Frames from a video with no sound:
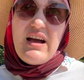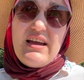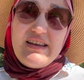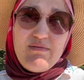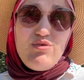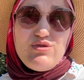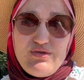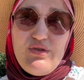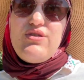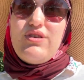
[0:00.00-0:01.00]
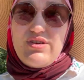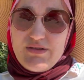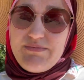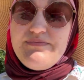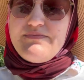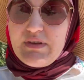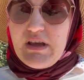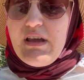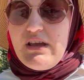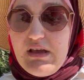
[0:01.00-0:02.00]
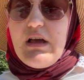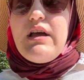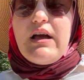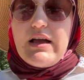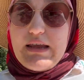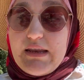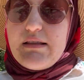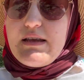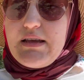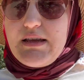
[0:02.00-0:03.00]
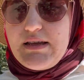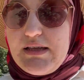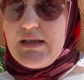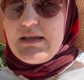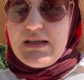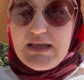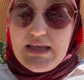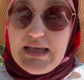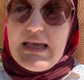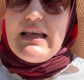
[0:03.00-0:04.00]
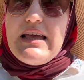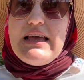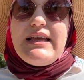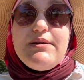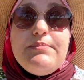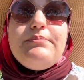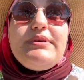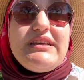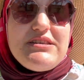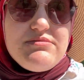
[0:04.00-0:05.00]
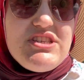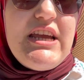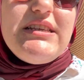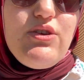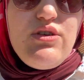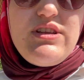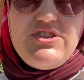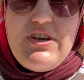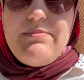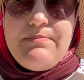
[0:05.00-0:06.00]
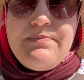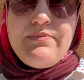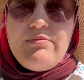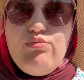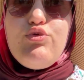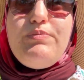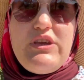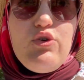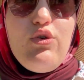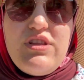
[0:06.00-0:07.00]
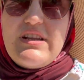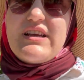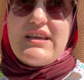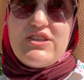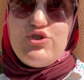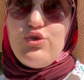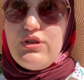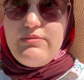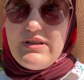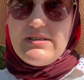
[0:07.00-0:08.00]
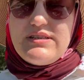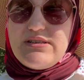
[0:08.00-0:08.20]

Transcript: Aynen bozuk. Çürükler mürükler oluyor. Şey oluyor Aynen. onları atıyorum. Buradan azından kendi gözümle seçiyorum. Bir de şimdi şey söyleyeceğim. Bu bio olarak geçiyor olabilir.